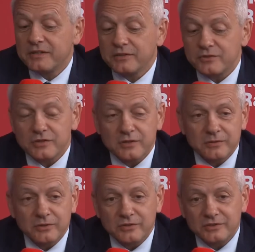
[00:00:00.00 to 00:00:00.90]
redaktorze,
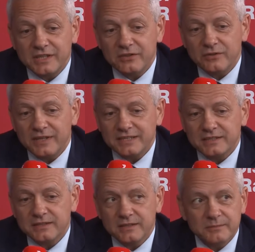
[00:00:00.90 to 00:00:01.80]
ostatnio
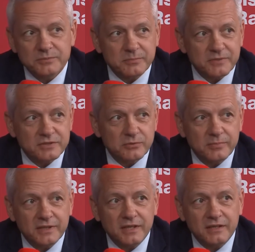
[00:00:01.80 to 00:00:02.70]
NASK e, przeprowadzał
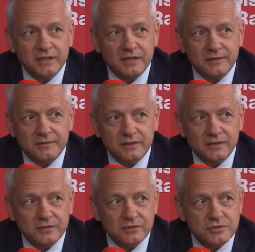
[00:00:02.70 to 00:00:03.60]
badania
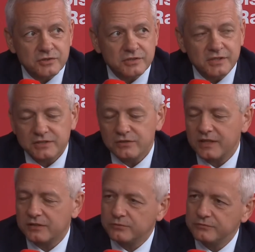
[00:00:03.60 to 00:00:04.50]
e, dotyczące
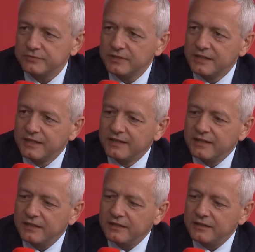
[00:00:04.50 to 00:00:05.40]
nastolatków.
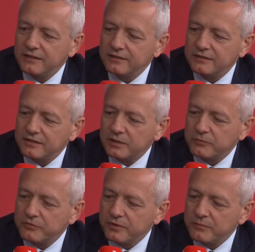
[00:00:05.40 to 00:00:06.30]
E, tak jak
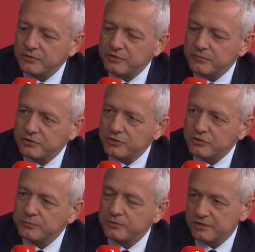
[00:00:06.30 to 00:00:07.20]
mówiłem o
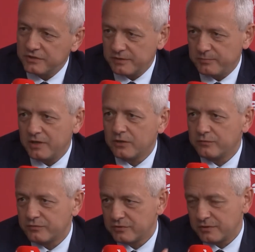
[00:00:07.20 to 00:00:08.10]
80% Polaków,
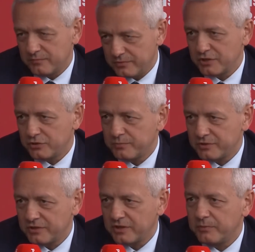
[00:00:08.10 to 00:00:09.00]
którzy
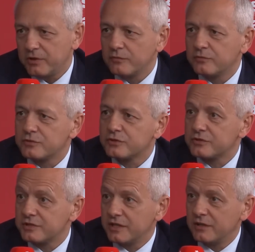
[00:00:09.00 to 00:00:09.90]
6% Polaków, którzy
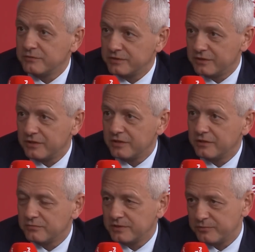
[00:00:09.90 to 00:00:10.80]
korzystają z
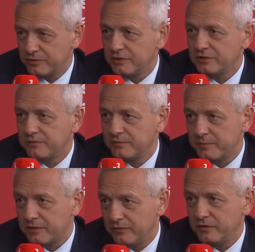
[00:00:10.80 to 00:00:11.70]
internetu za pośrednictwem
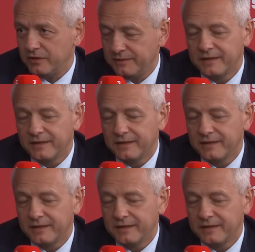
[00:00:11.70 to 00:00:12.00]
smartfona.